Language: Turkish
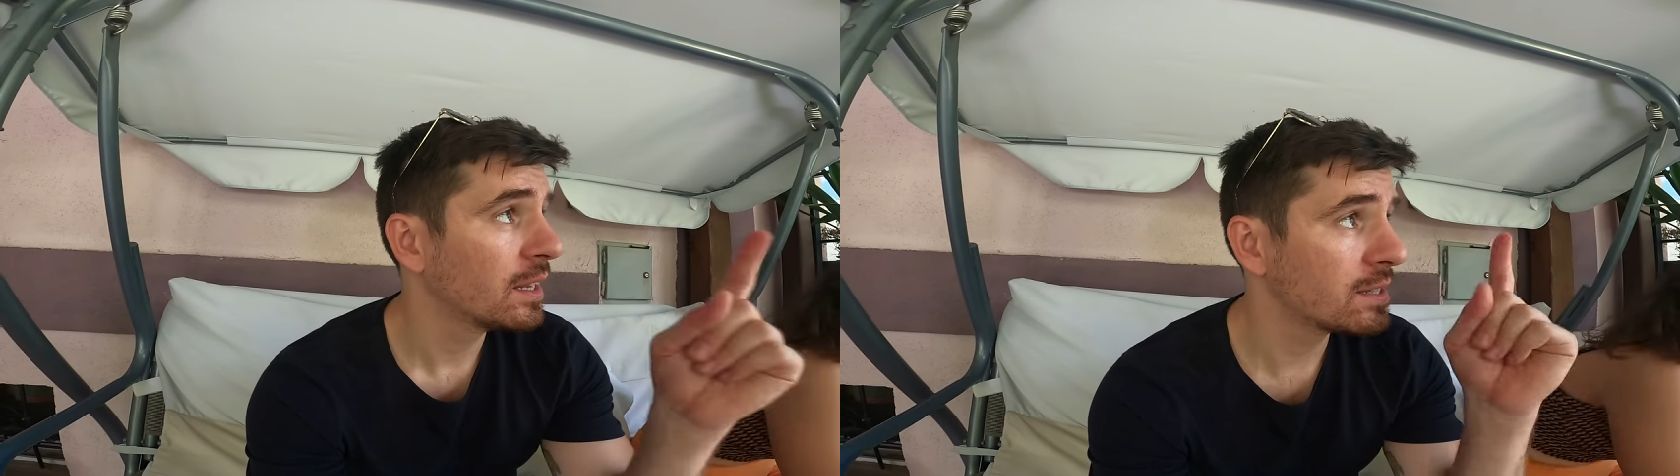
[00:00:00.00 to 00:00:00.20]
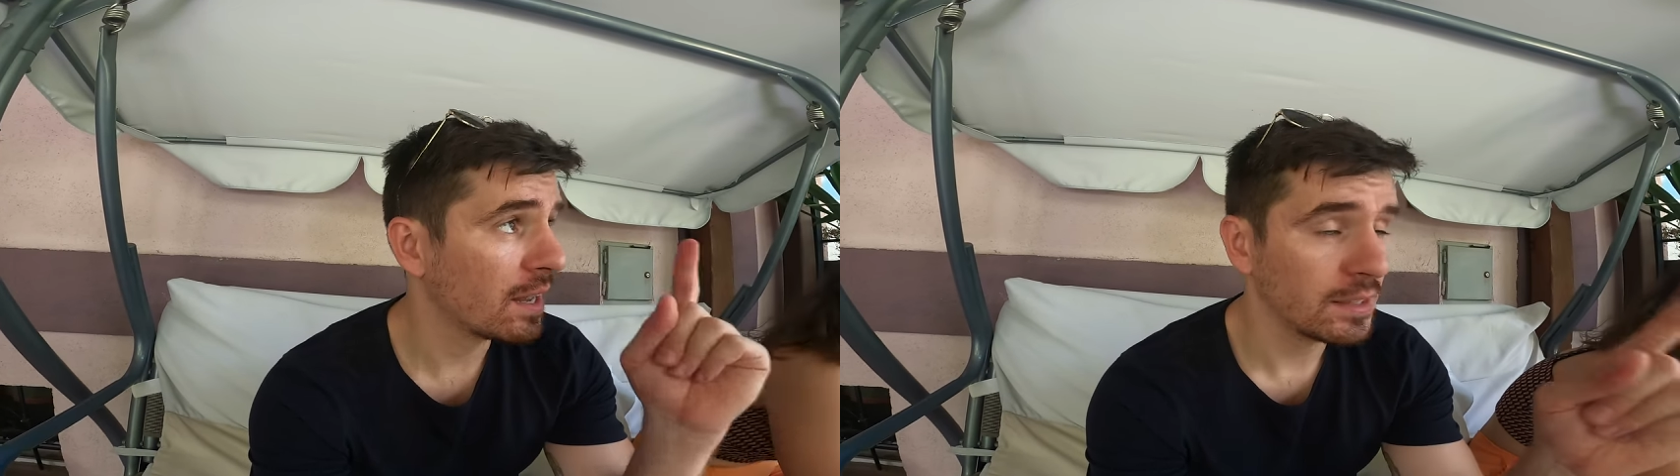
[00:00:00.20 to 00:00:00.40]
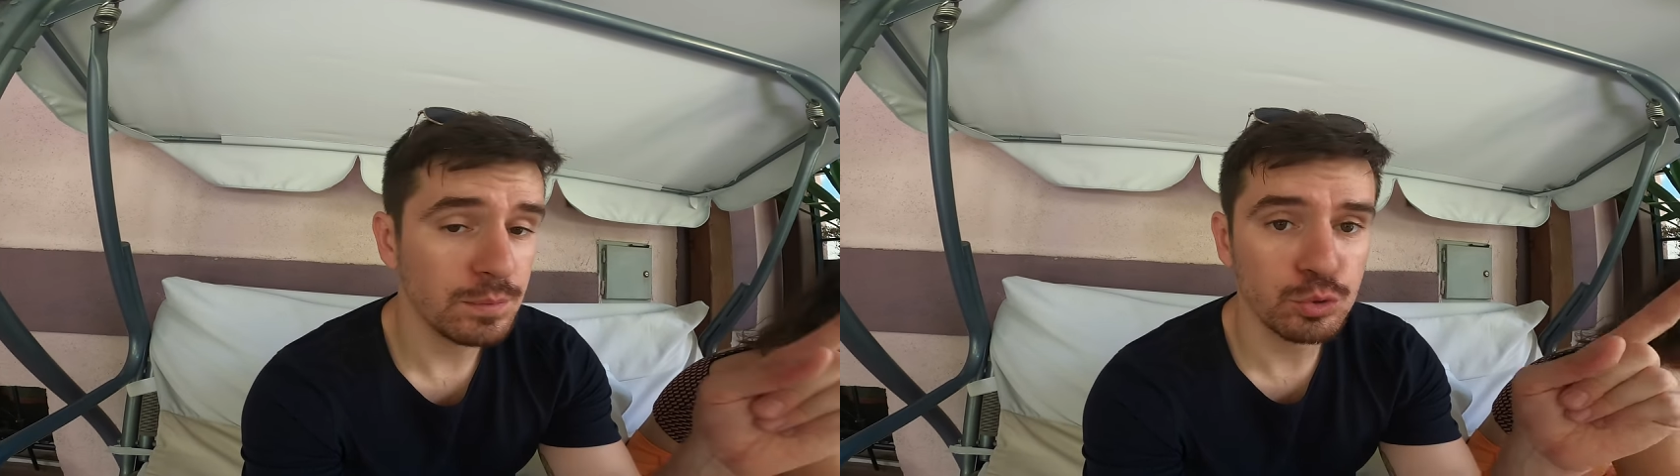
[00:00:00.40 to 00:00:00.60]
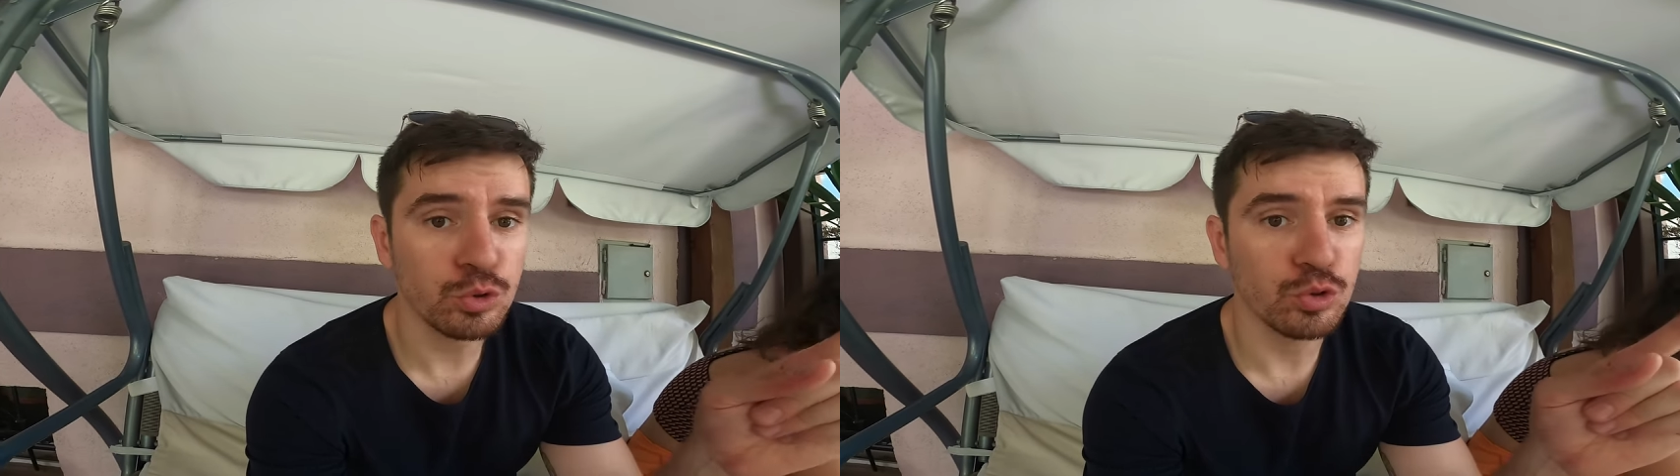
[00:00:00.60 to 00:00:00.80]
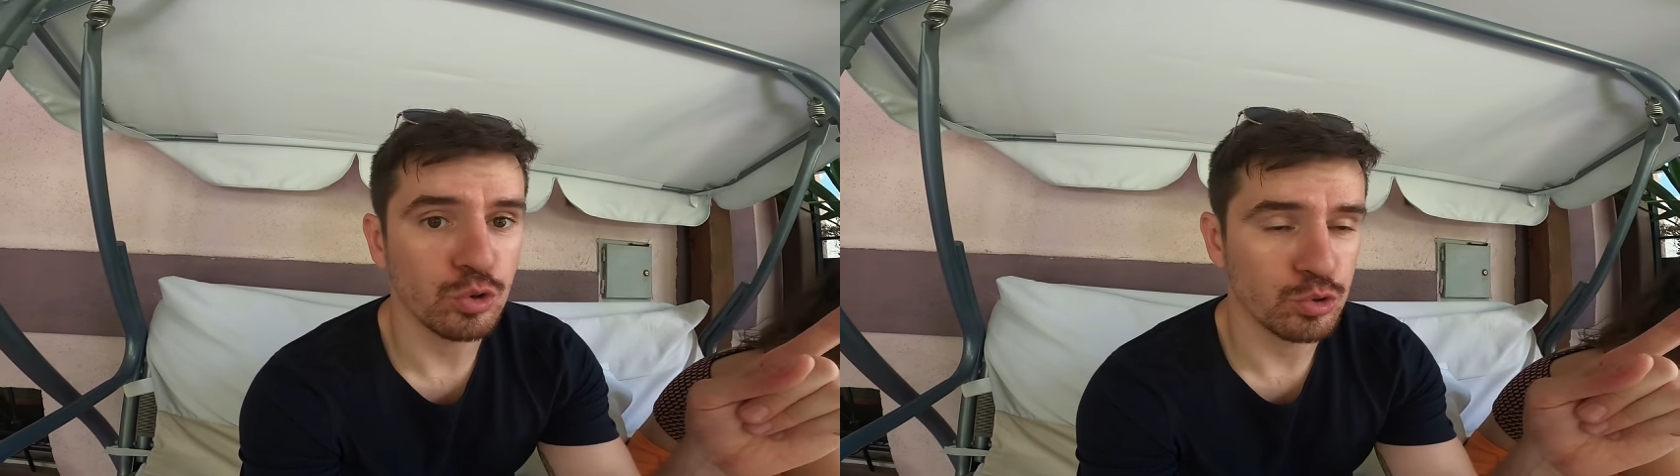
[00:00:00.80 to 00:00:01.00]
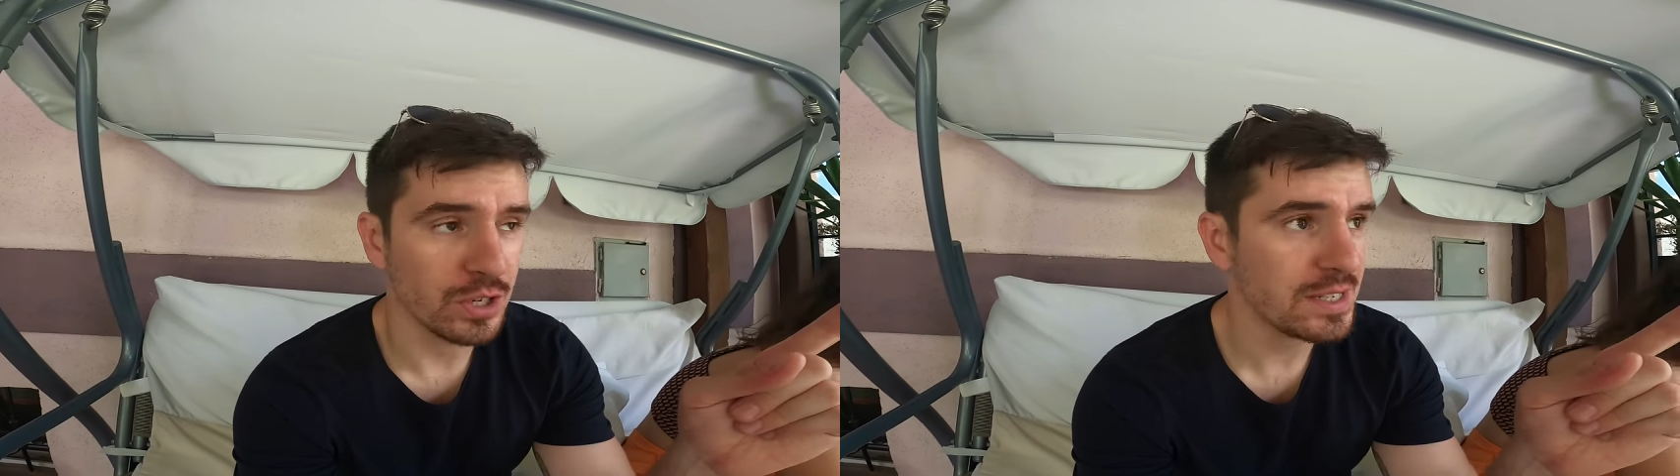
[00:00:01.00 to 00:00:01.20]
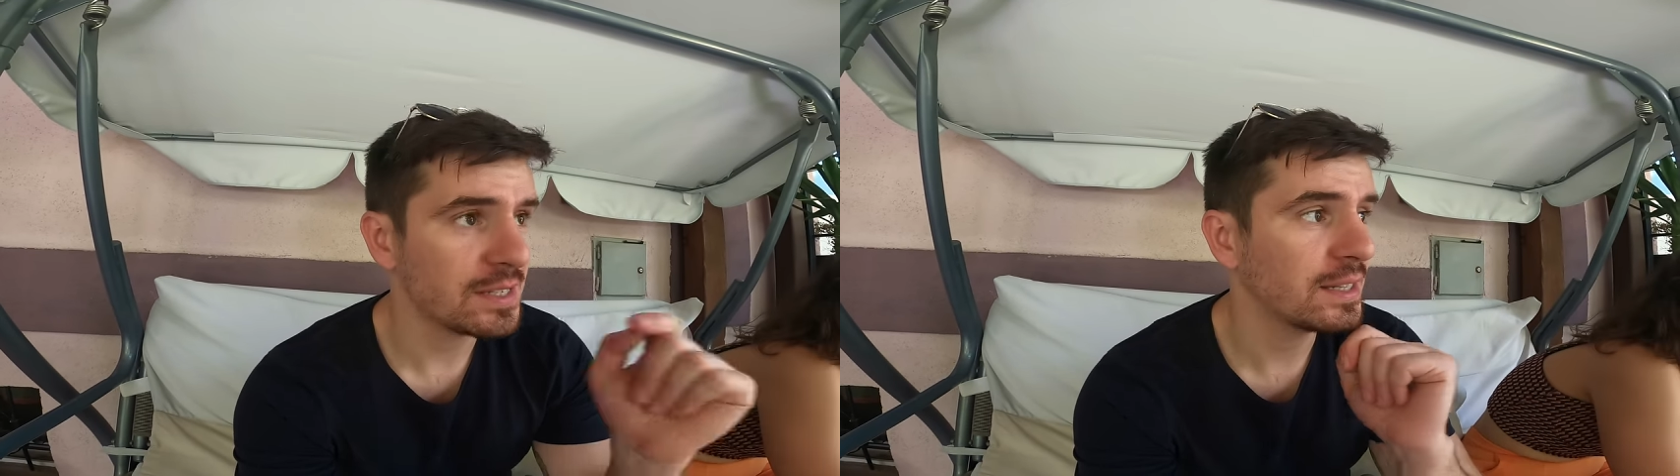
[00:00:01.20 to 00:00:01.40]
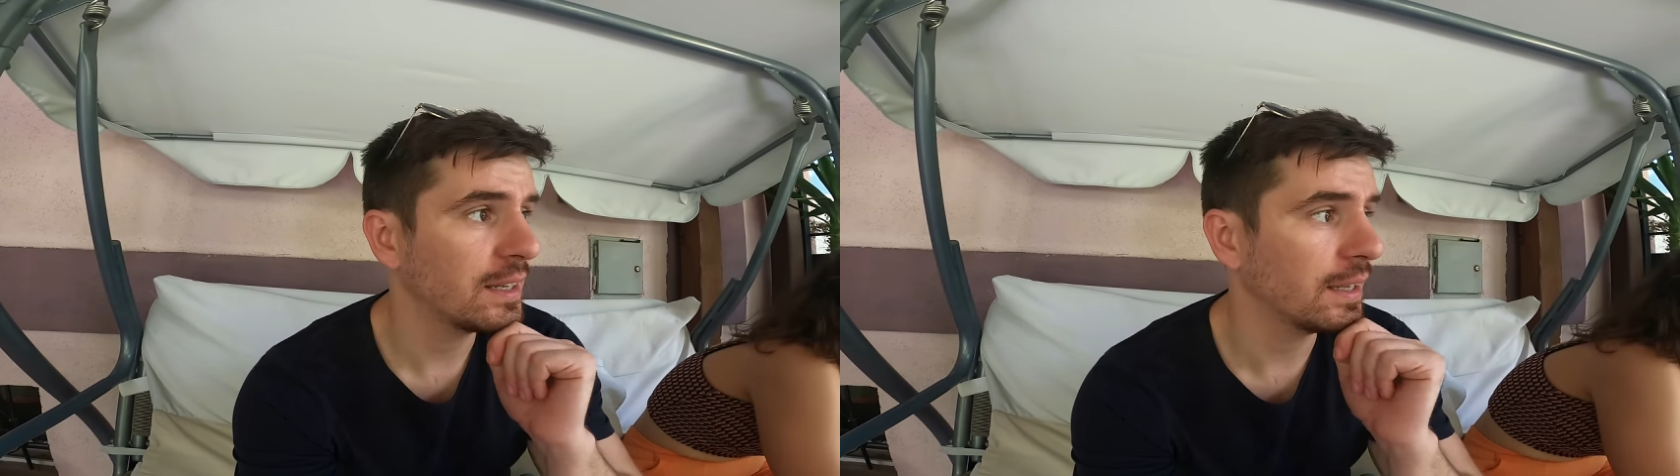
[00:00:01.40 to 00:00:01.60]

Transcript: Saati bugün göreceğiz.